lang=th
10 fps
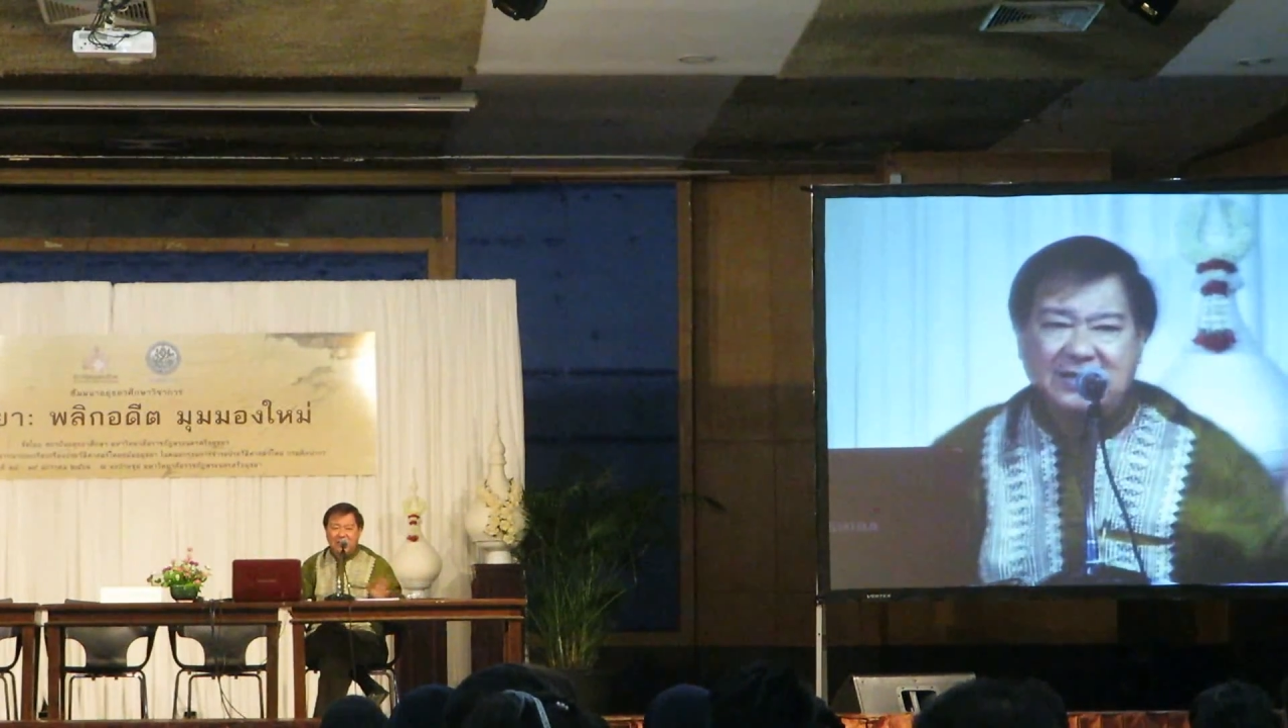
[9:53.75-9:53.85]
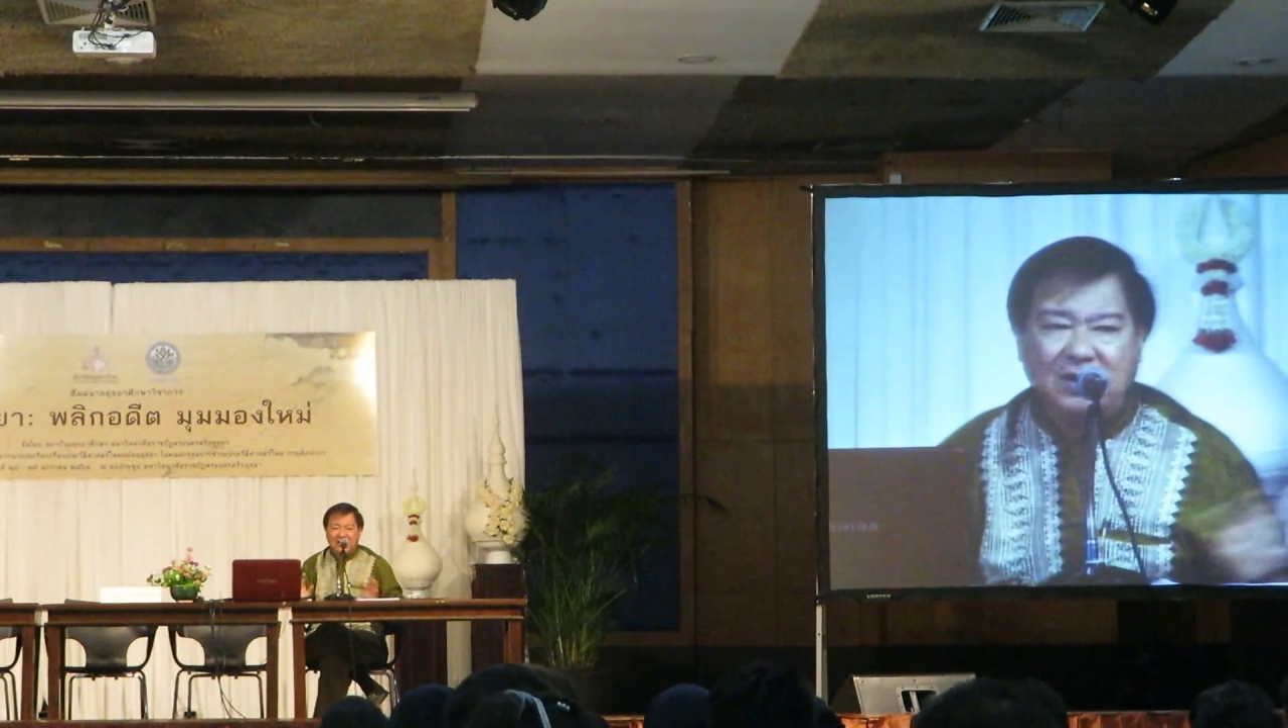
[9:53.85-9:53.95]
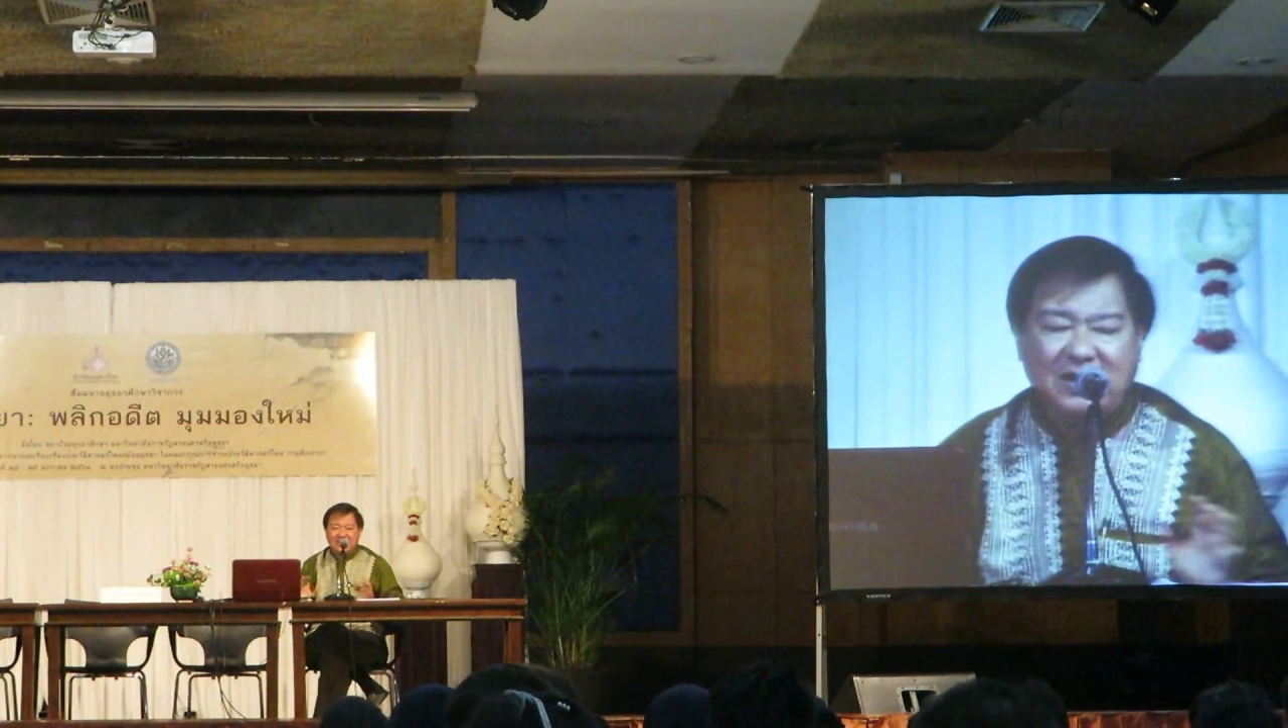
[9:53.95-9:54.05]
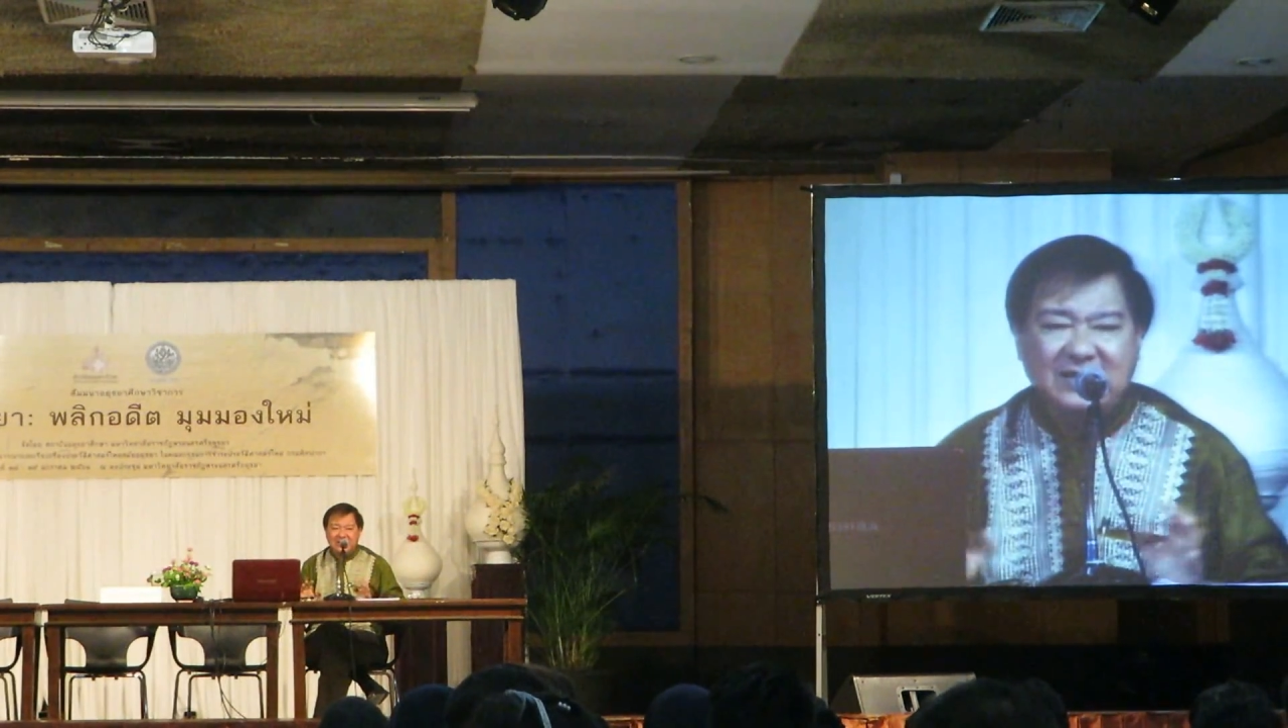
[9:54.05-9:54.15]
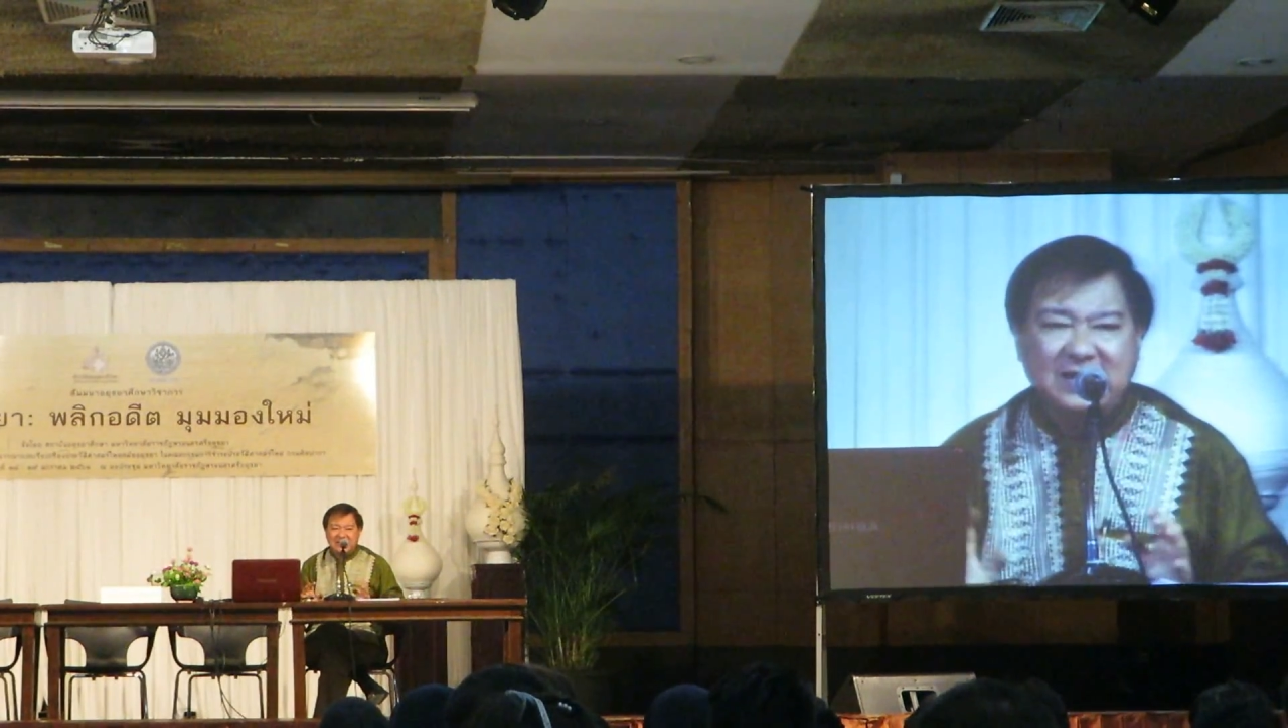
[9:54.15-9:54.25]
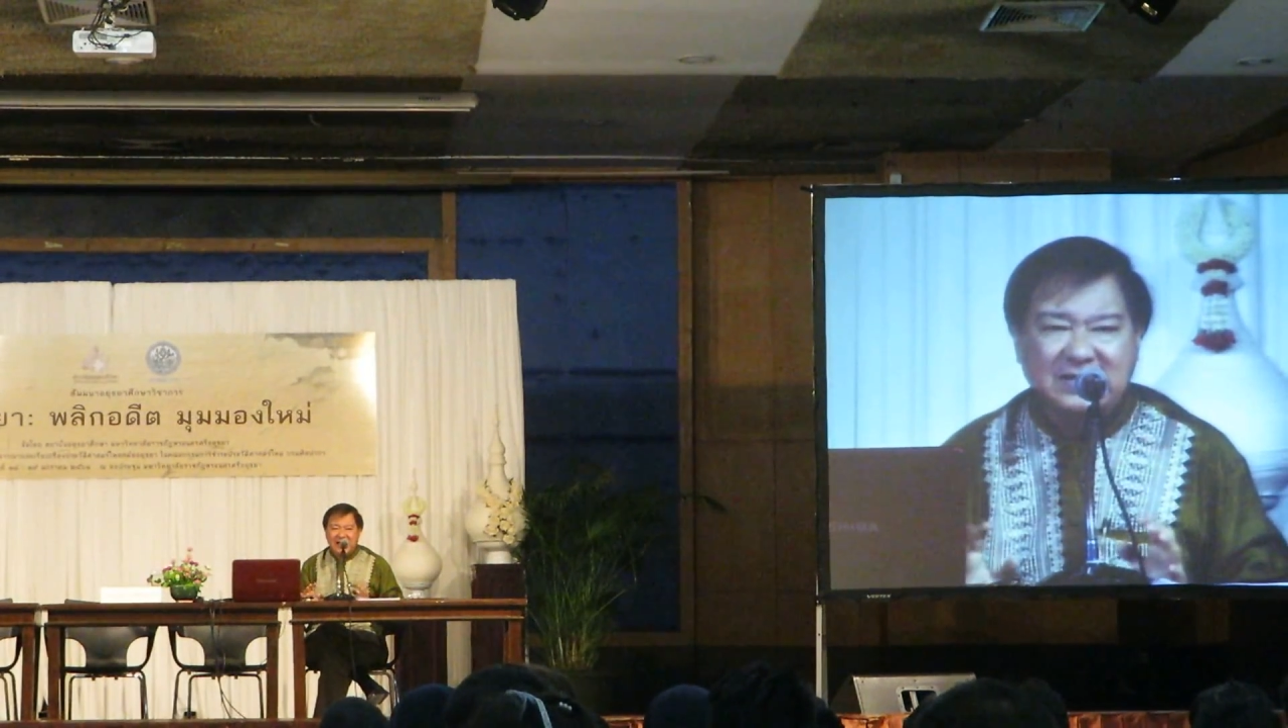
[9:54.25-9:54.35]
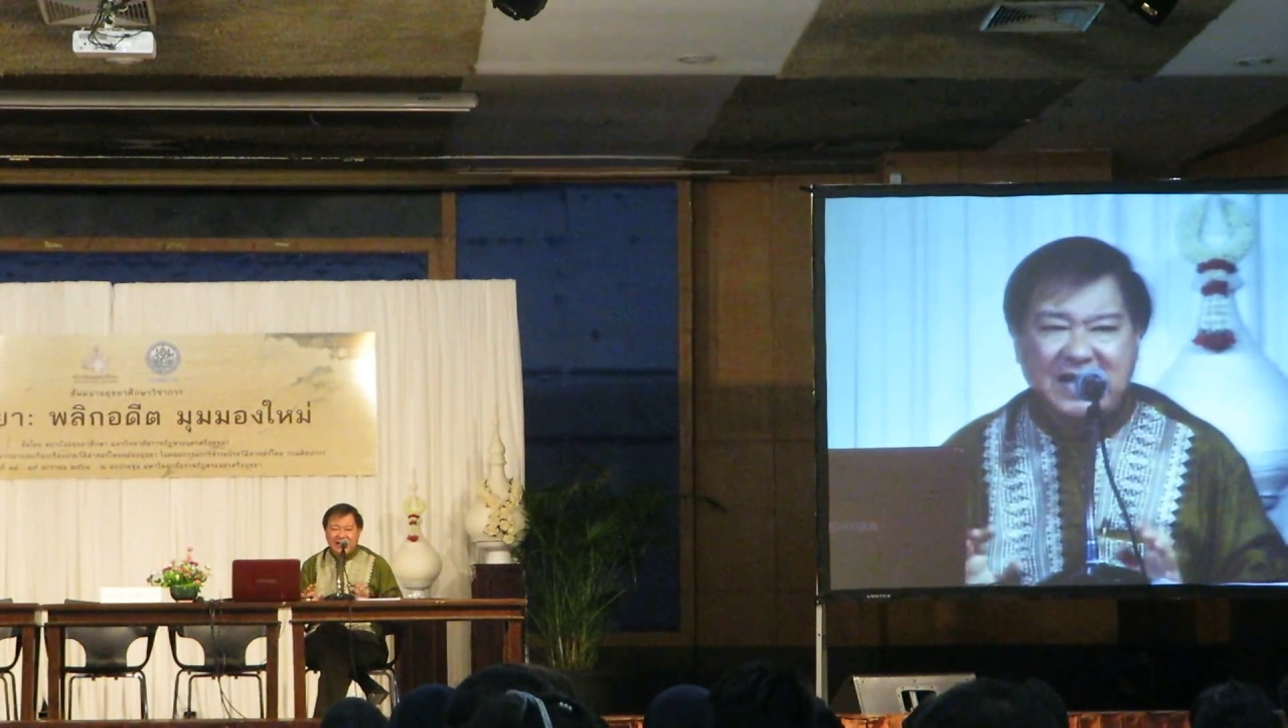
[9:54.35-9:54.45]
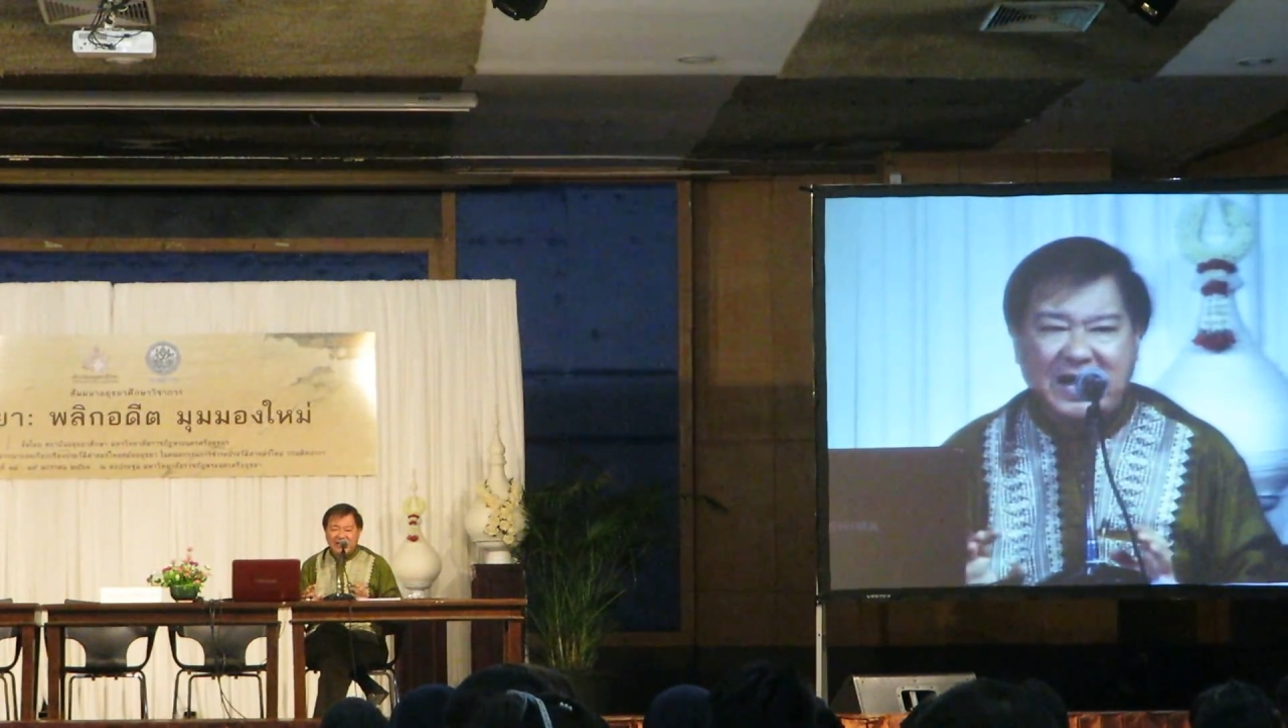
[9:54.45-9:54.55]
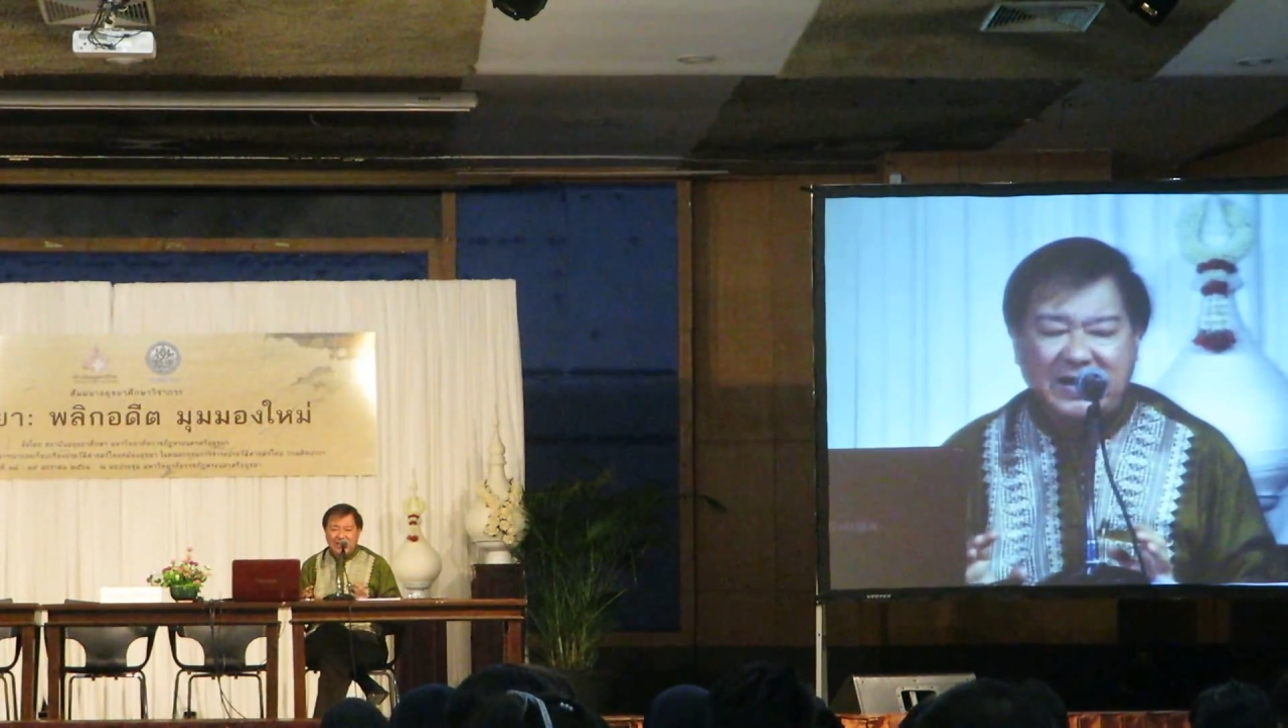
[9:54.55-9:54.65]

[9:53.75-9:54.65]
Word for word: ต่ออะไรต่า